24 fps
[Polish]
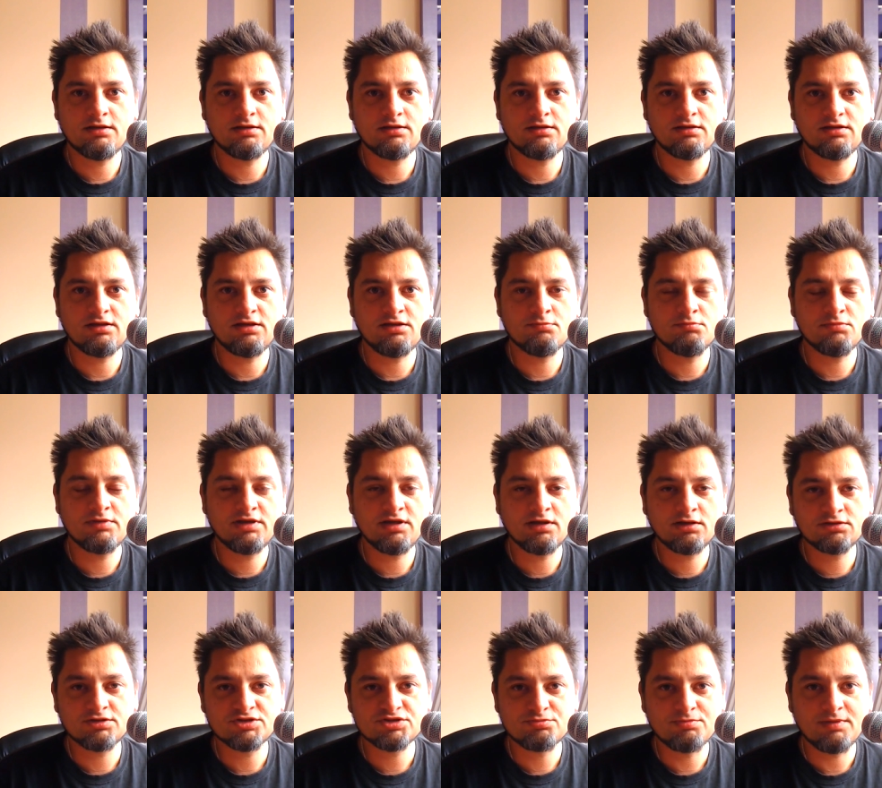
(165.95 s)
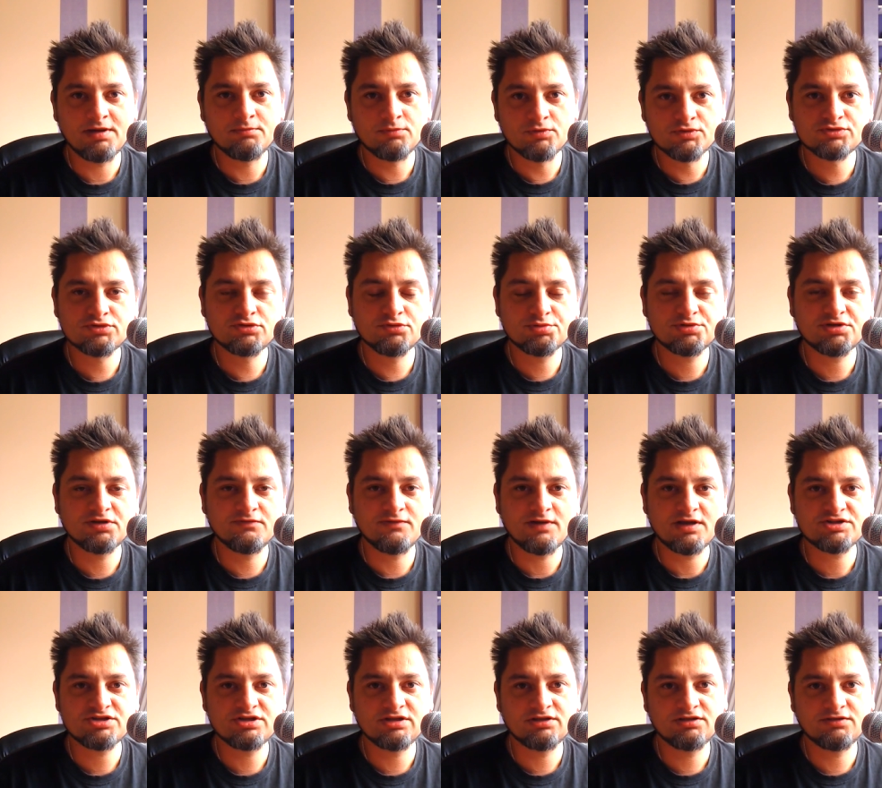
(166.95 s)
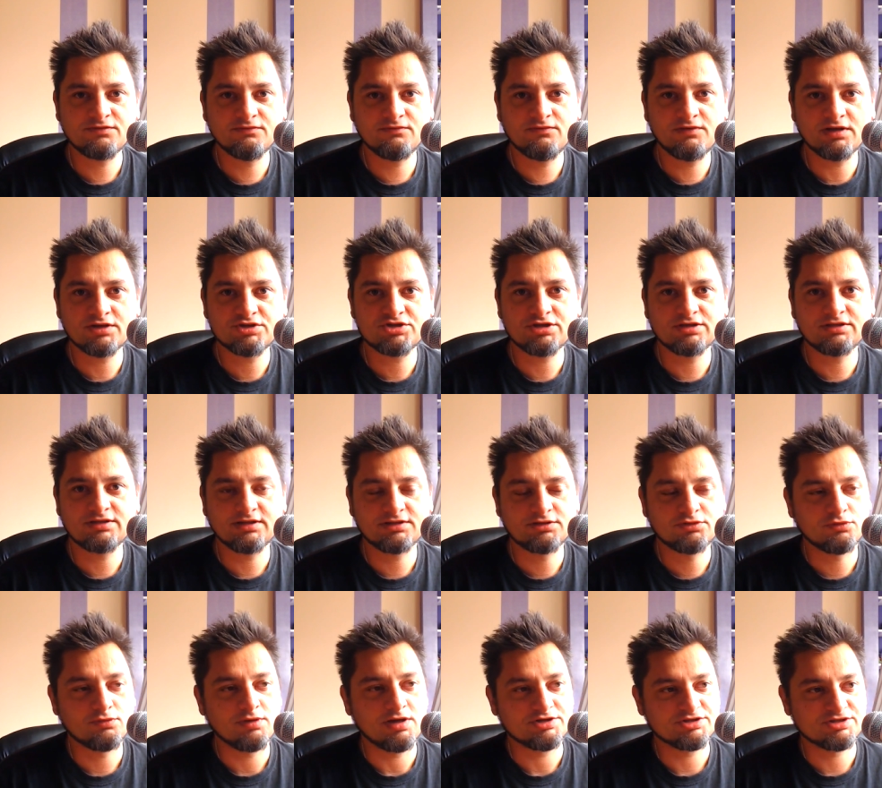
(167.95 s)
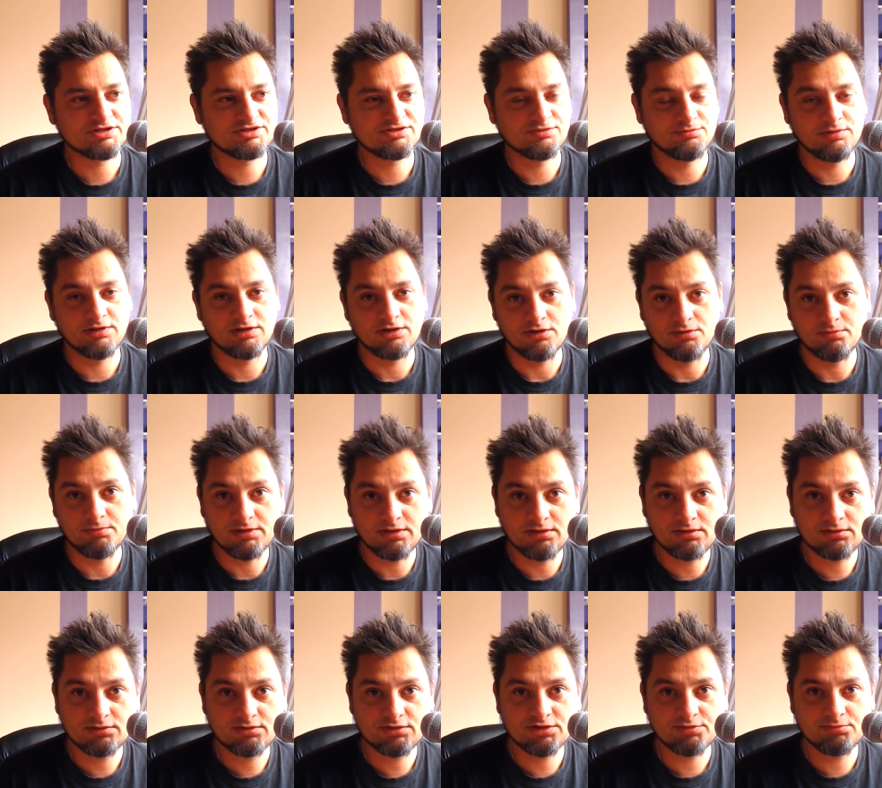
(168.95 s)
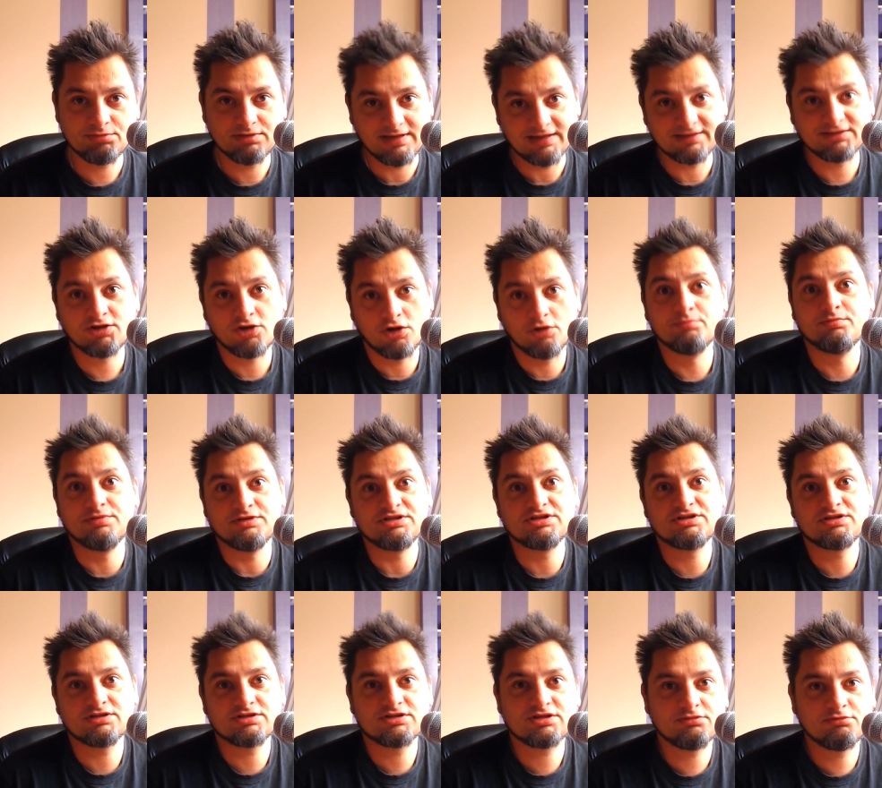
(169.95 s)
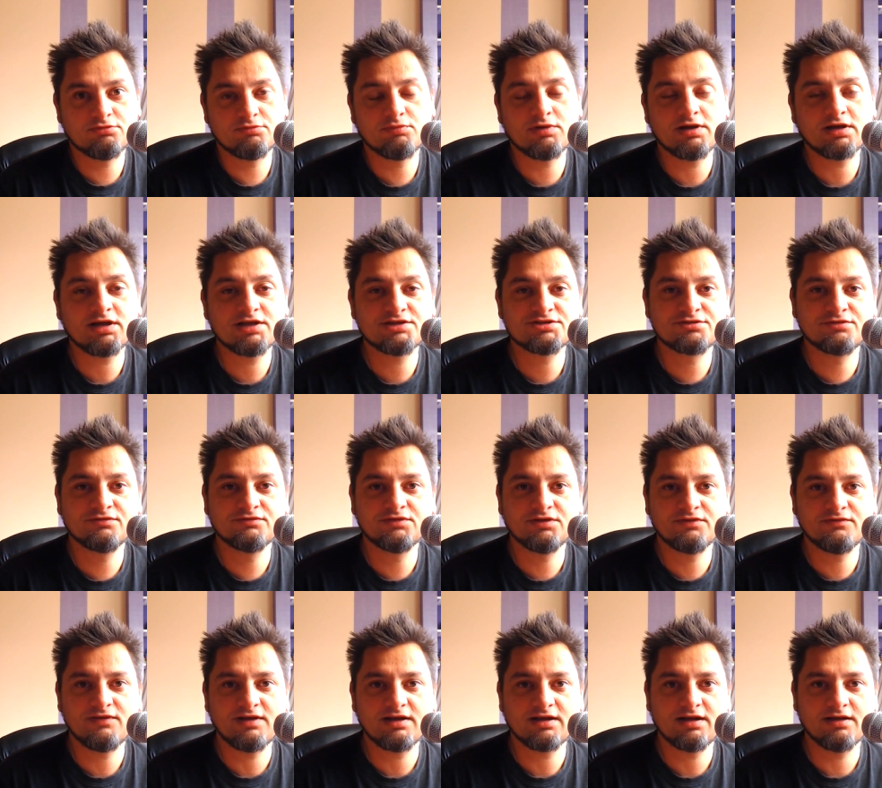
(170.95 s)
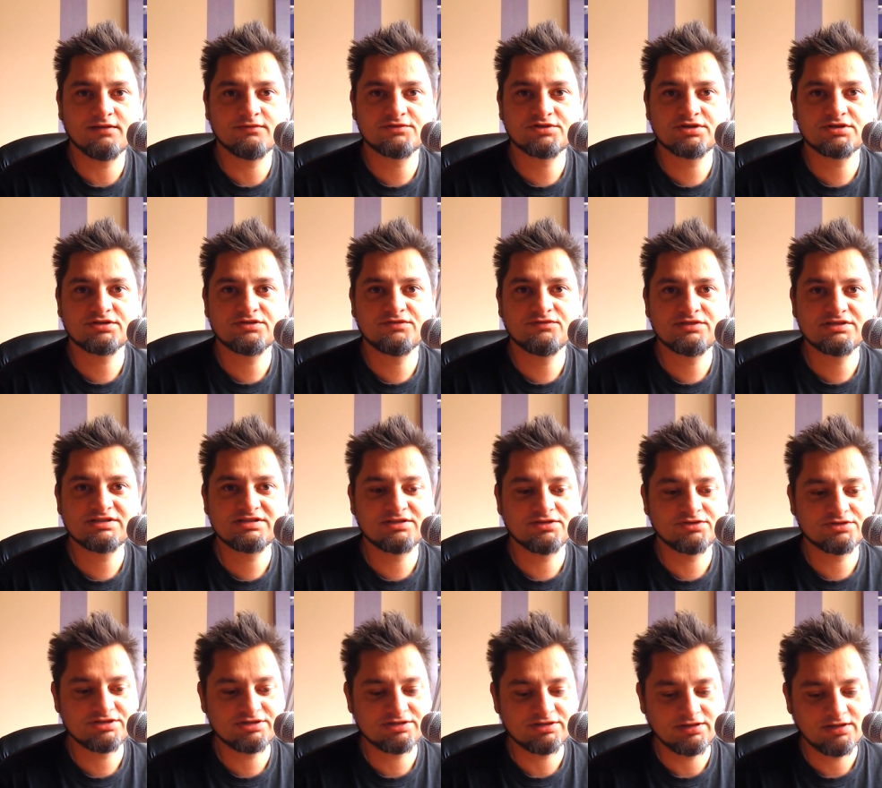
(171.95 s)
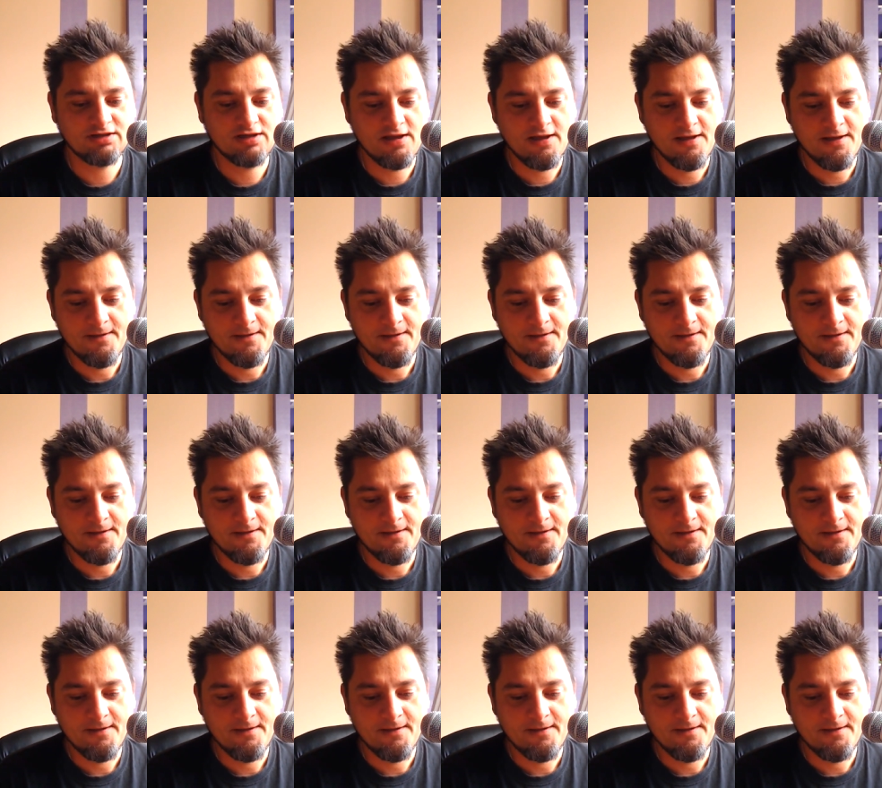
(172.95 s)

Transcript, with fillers: I im mniej ktoś ma mózgu przeważnie, tym większe tatuaże sobie robi, żeby nadrobić, nie? Żeby była jakaś równowaga w rzeczywistości.